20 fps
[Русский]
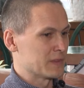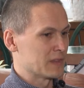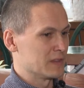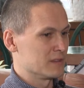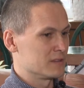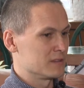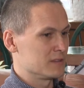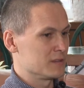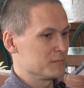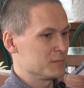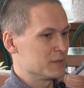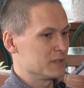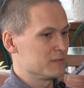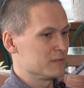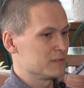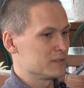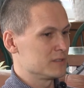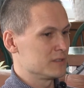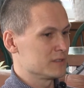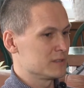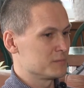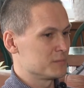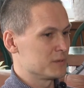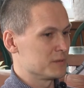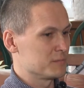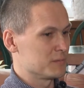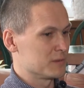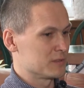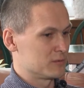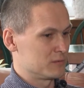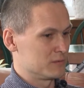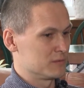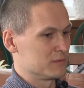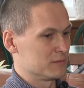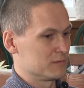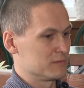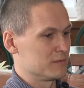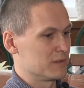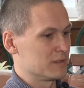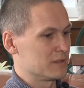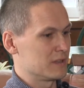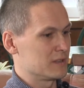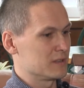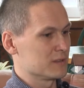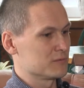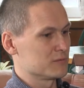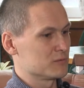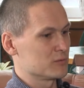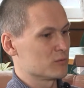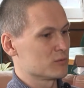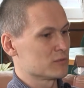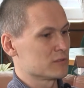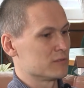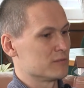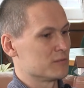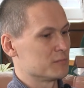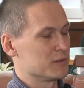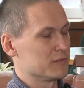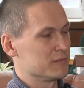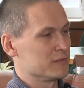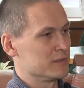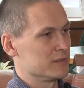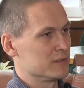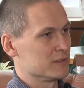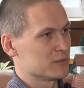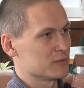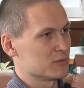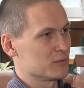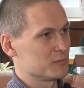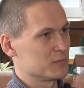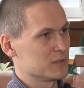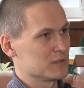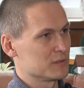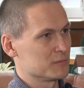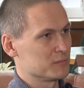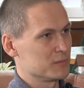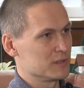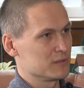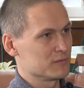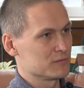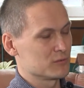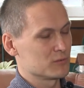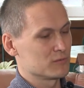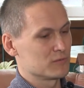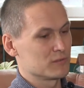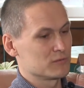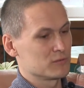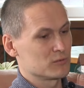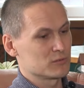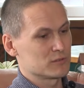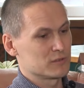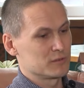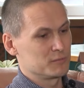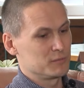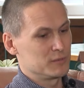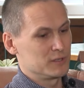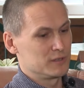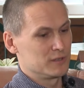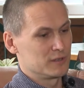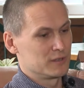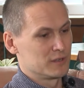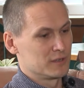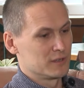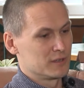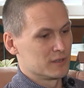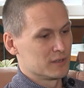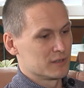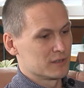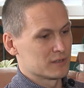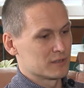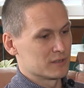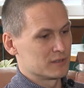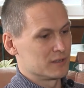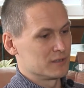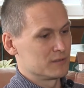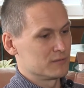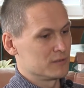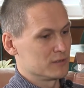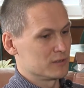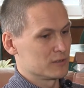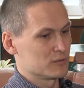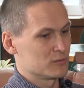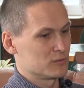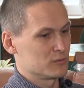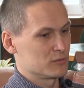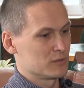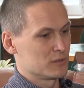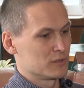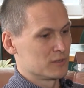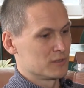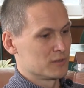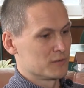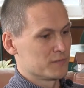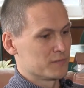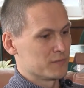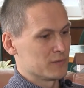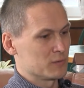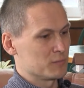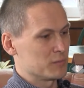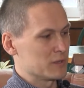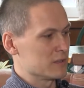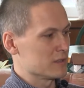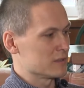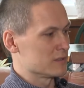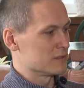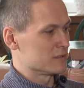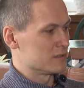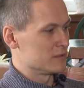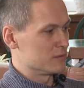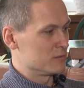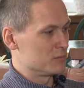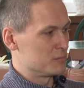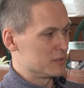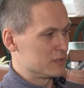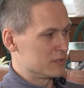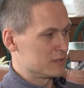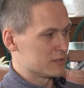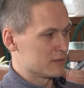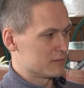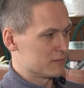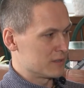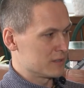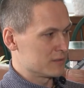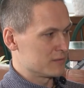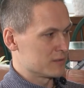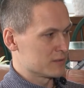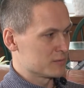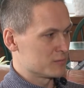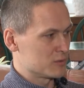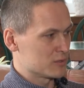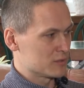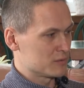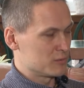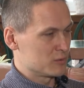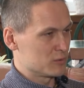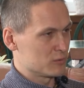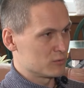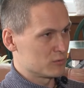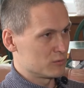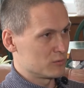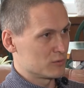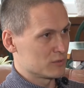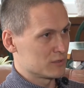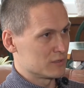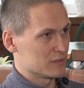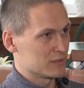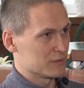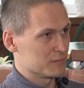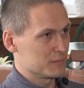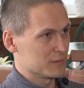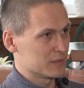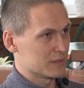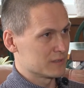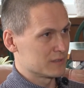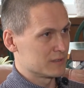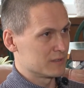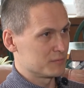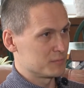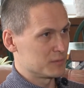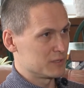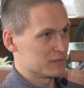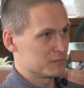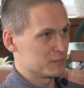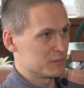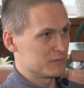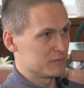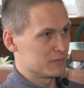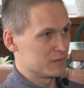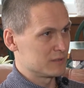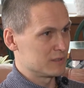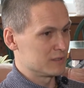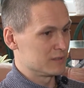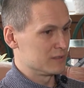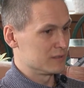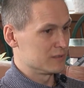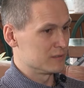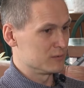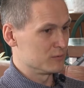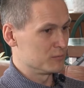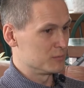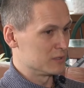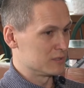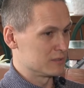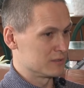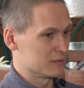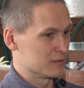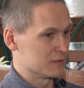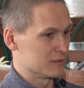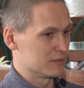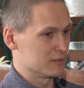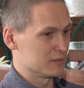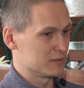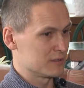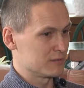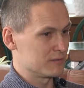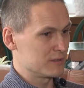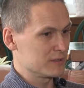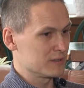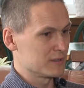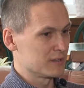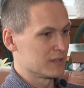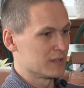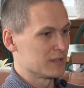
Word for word: И затем перевести это ну, в аналог взрослого поведения, чтобы это было во взрослом мире, когда они вырастут. Ну, понятно, если любит рисовать, возможно, будет художником, хотя, в принципе, все дети любят сначала рисовать.